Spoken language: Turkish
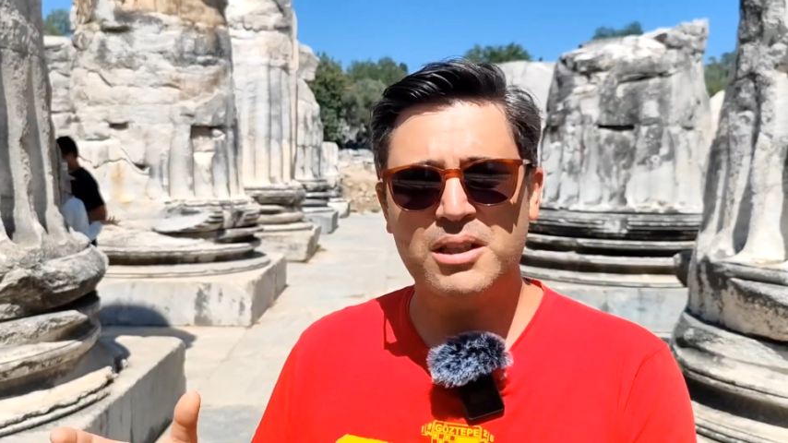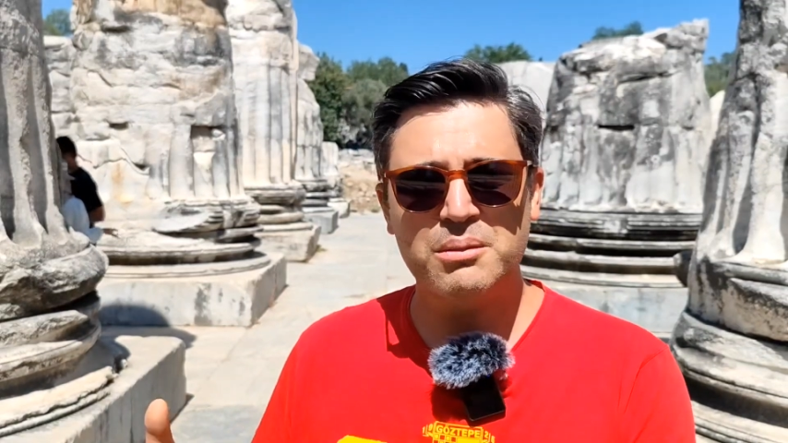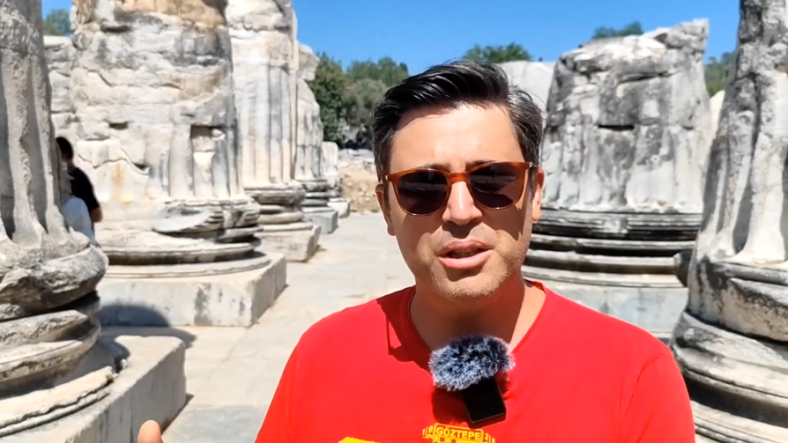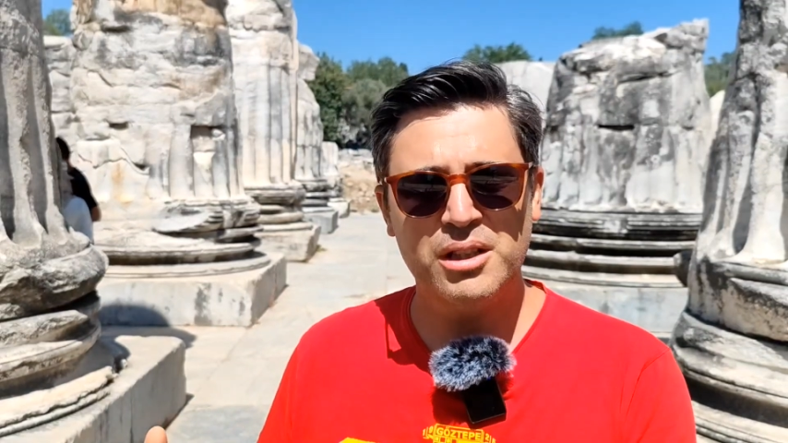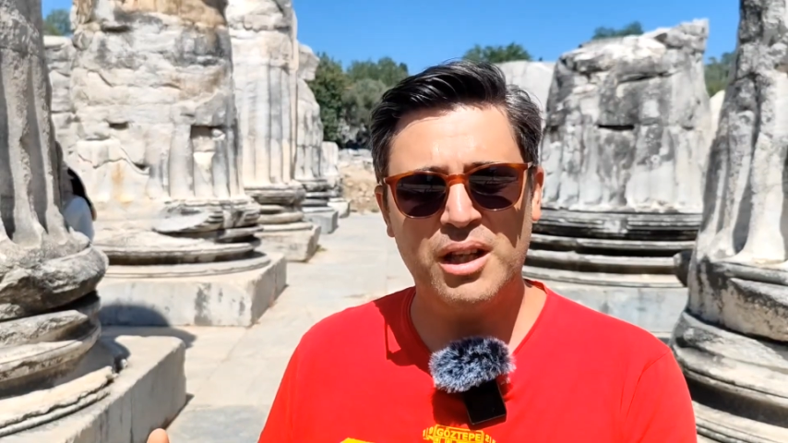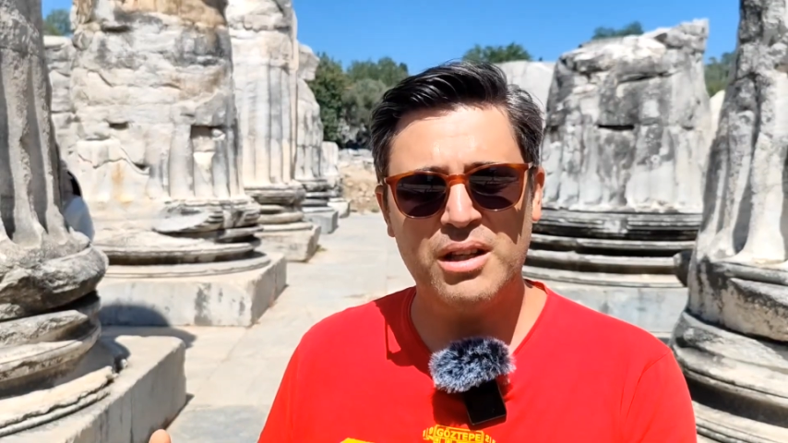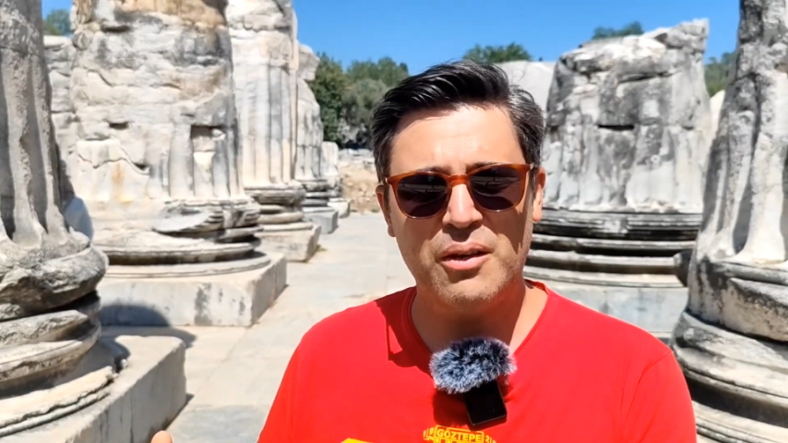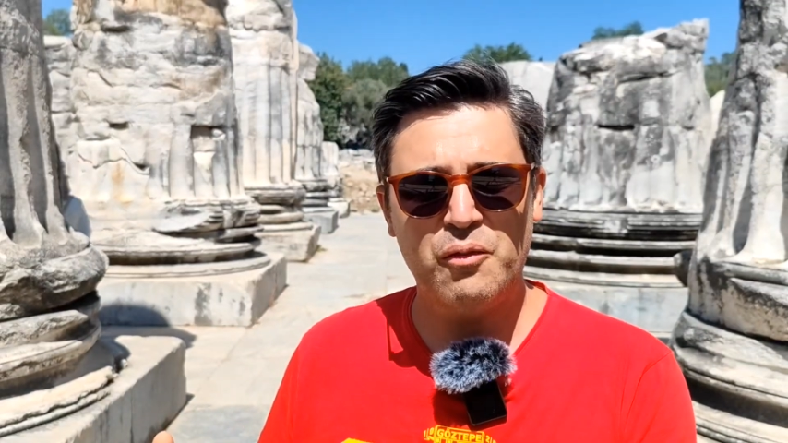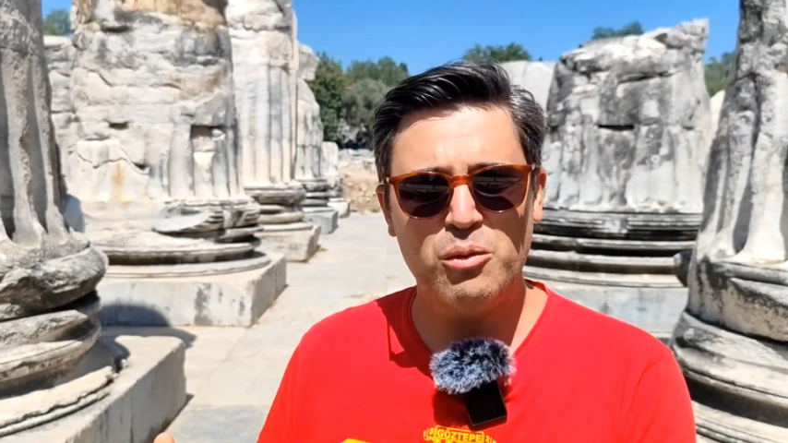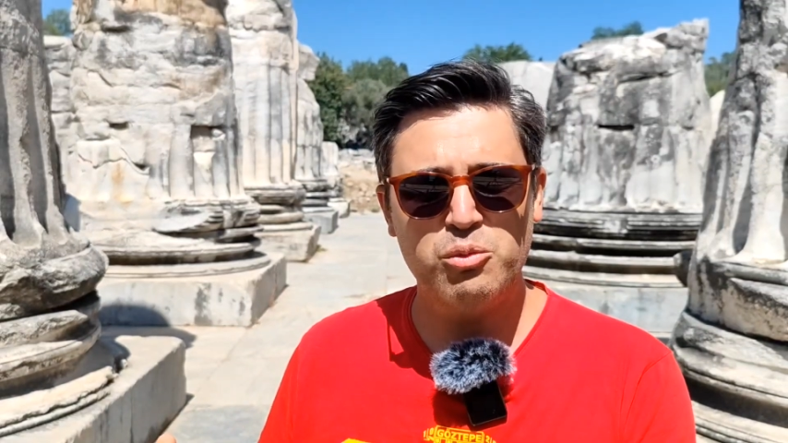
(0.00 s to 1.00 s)
takımların
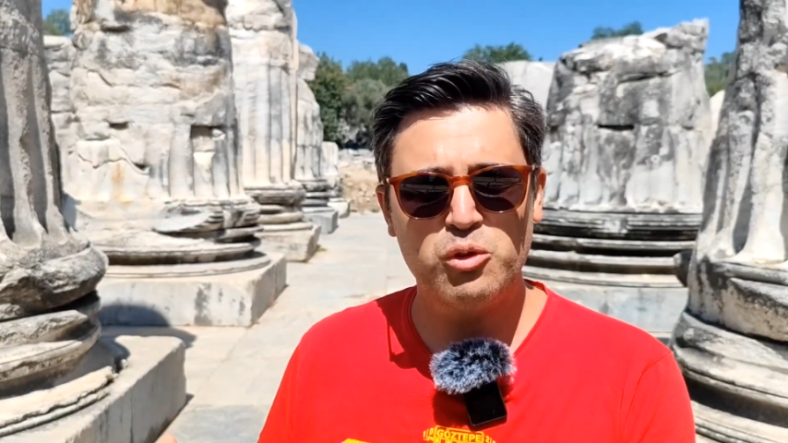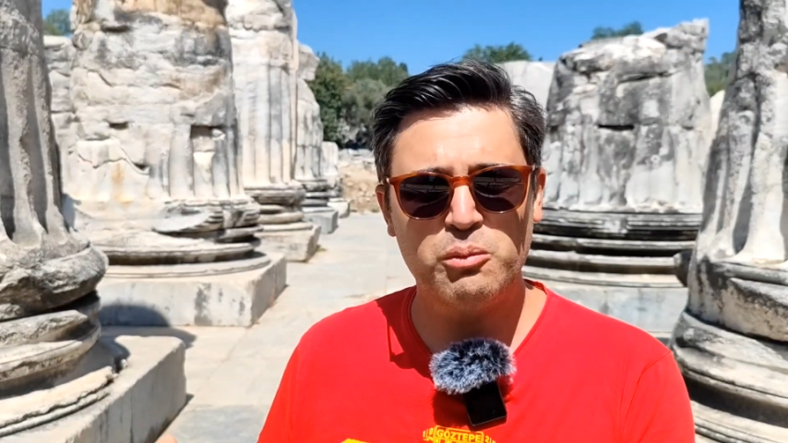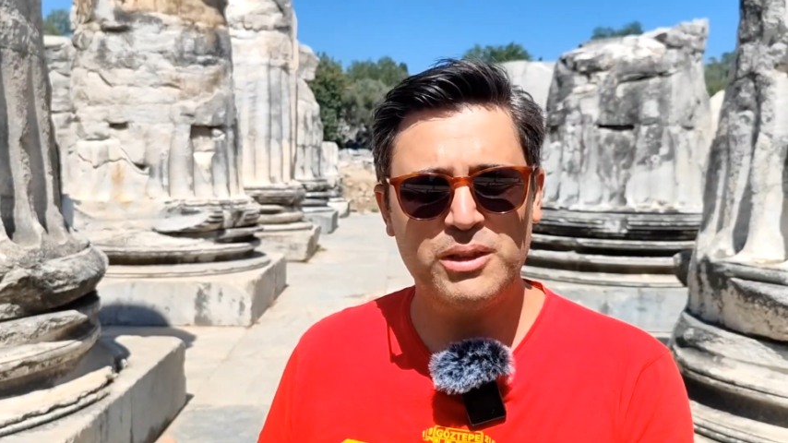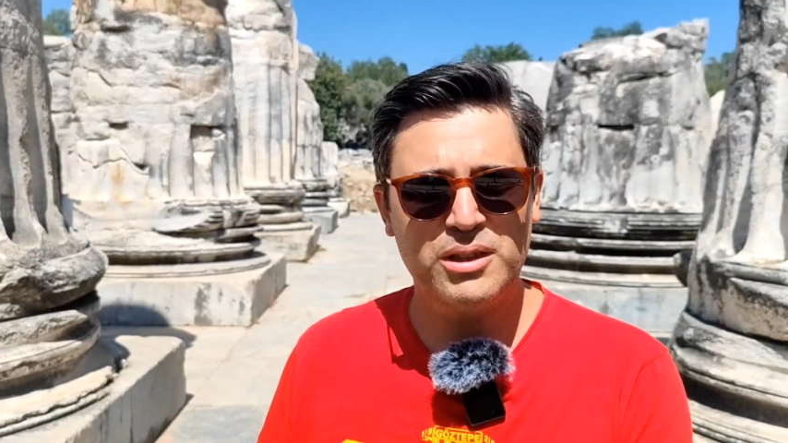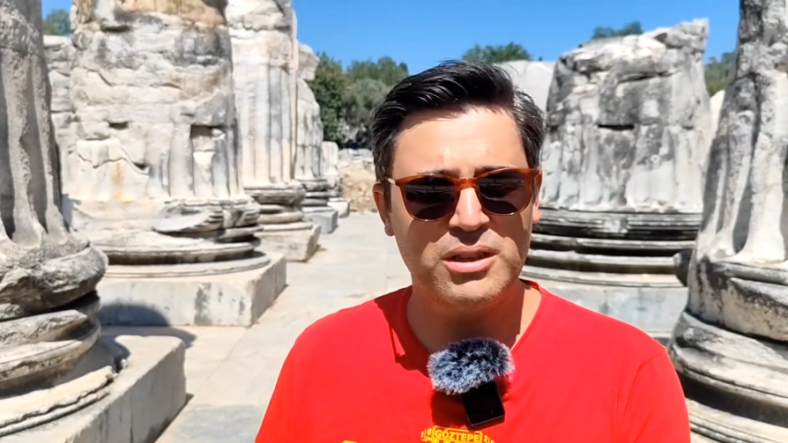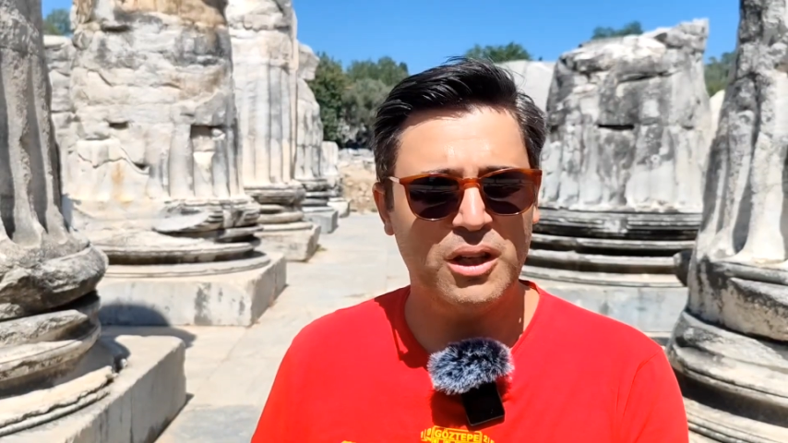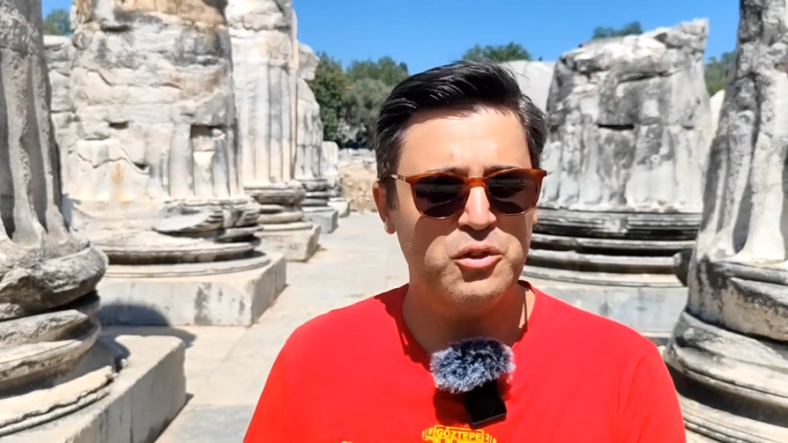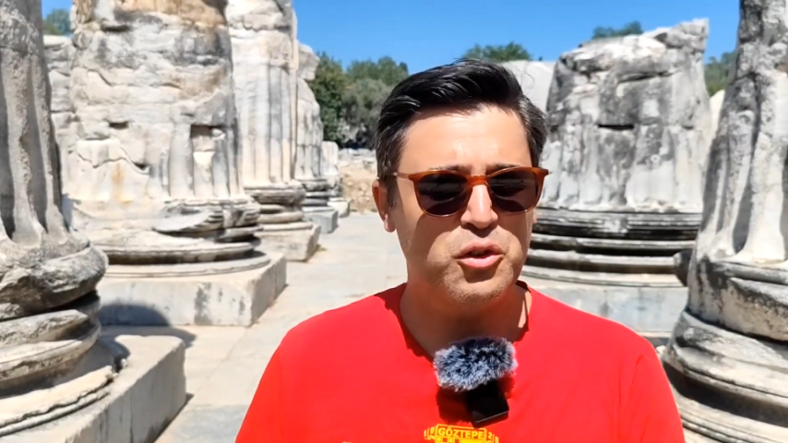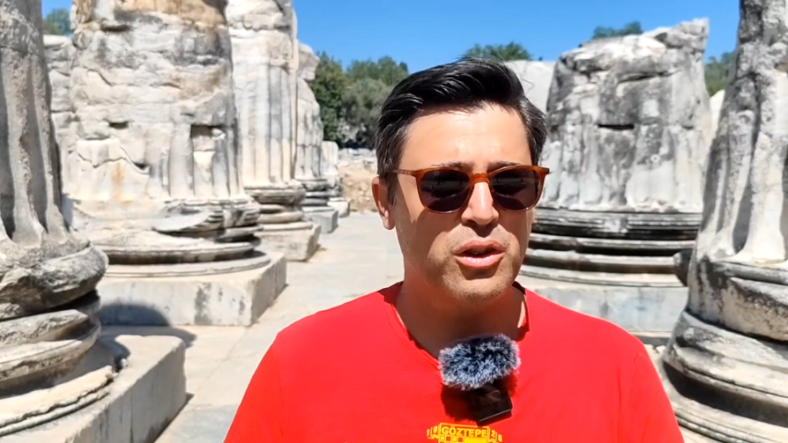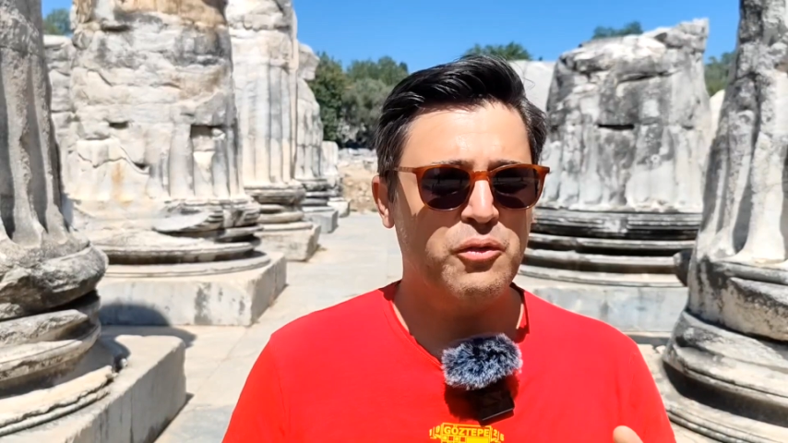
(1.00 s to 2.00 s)
erken form tutması
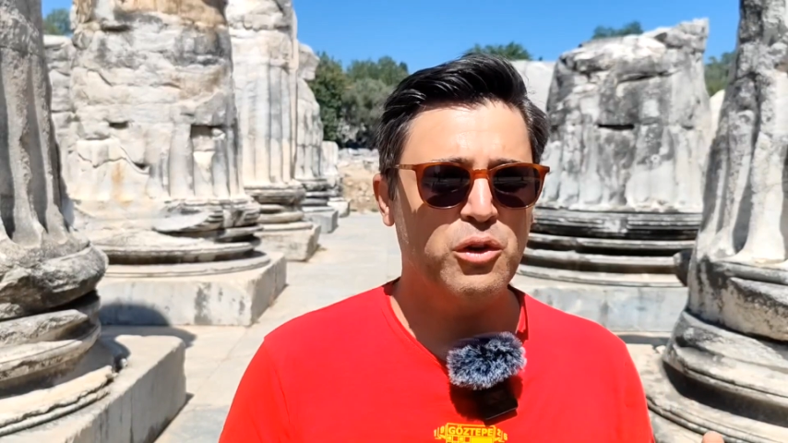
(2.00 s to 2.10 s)
daha sonra